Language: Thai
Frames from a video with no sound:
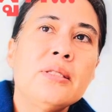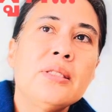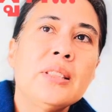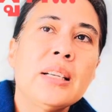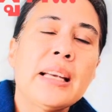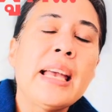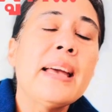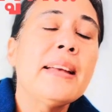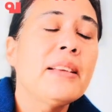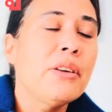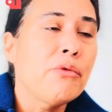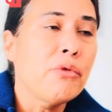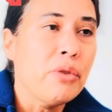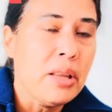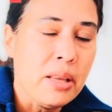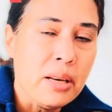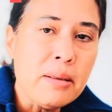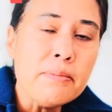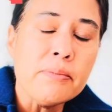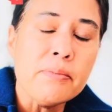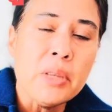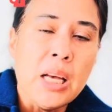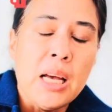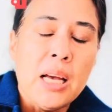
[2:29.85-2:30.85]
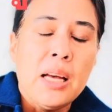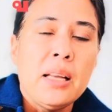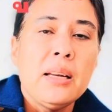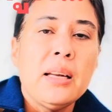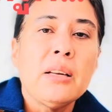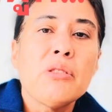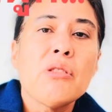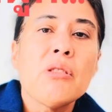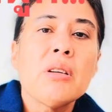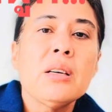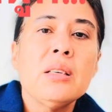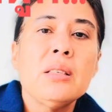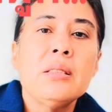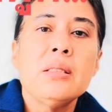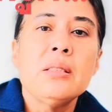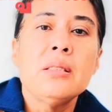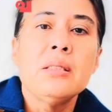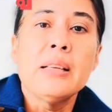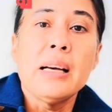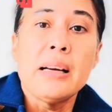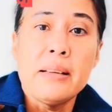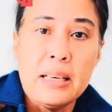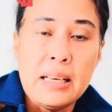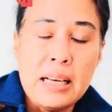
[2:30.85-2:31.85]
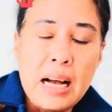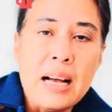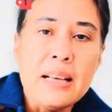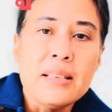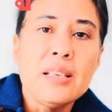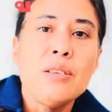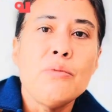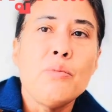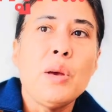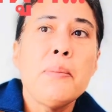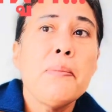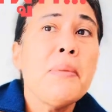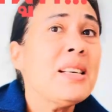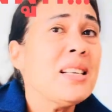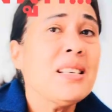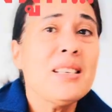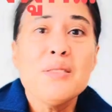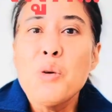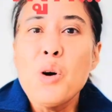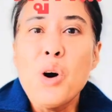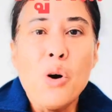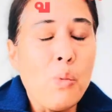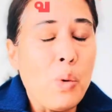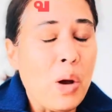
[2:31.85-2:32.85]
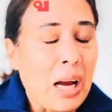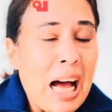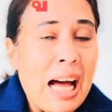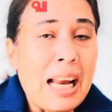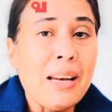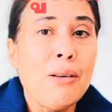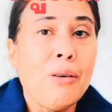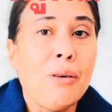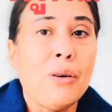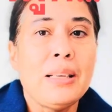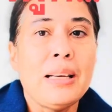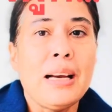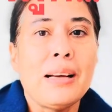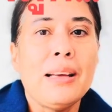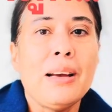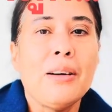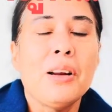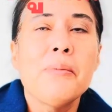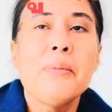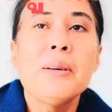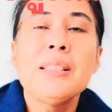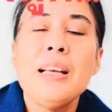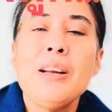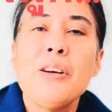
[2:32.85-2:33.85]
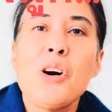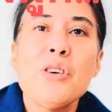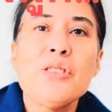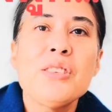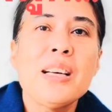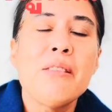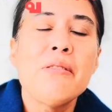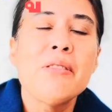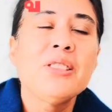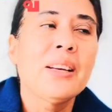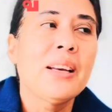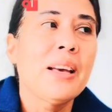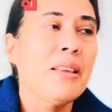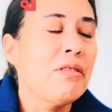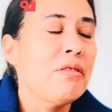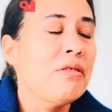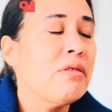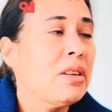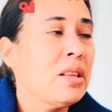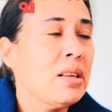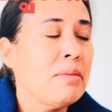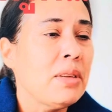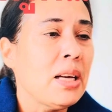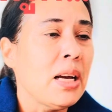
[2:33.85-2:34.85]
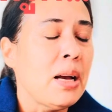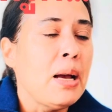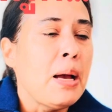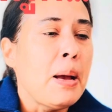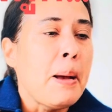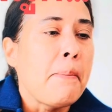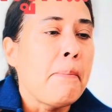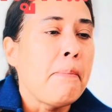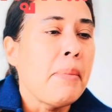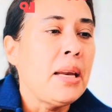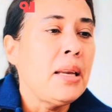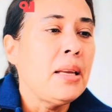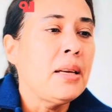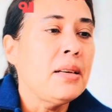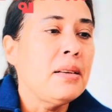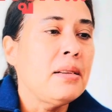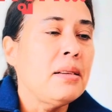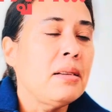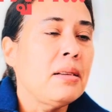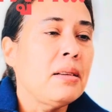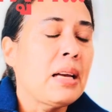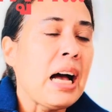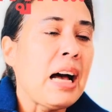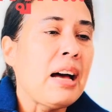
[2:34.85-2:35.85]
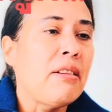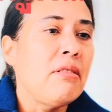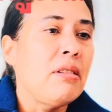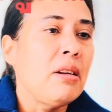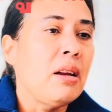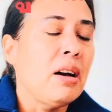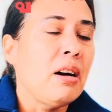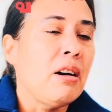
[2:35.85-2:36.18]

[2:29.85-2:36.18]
circadian rhythm นั่นก็คือนาฬิกาชีวิต ไม่ใช่เฉพาะการนอนอย่างเดียวนะบางทีเราเข้าใจว่า circadian rhythm เนี่ยมันคือการ